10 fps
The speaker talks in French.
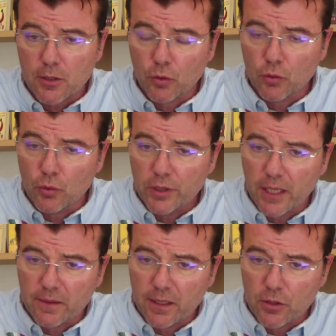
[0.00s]
Quand on
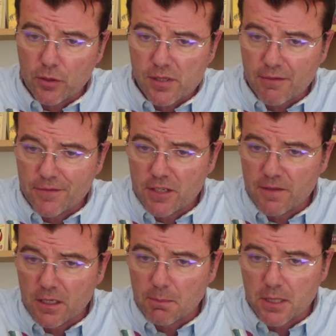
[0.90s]
regarde d'ailleurs sa fiche
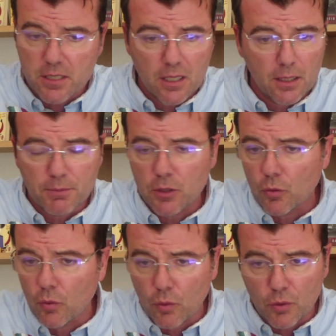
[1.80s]
Wikipédia et puis quand
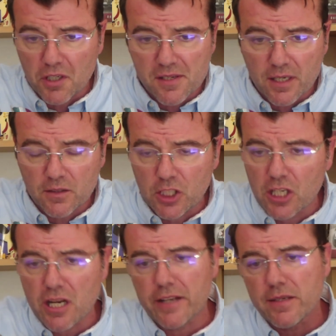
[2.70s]
on relit les articles,
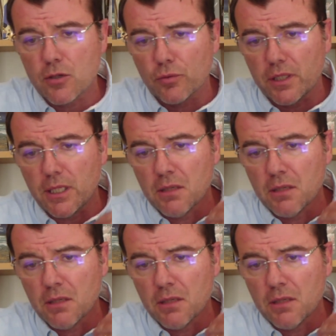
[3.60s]
il a été condamné